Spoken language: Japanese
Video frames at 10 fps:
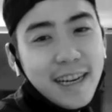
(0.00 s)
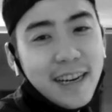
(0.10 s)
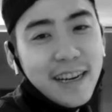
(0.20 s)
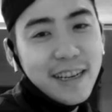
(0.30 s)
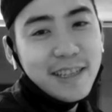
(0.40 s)
唐
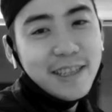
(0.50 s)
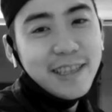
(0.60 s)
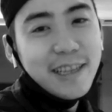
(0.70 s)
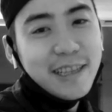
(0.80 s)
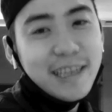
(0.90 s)
揚げにして
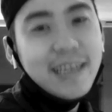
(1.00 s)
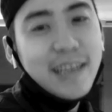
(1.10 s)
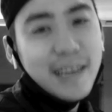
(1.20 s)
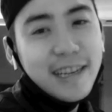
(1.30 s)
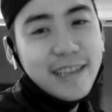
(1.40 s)
きてって意外
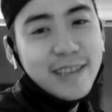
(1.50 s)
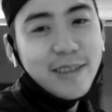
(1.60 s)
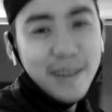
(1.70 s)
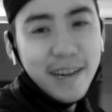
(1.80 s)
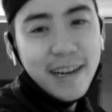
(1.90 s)
だよ。それは。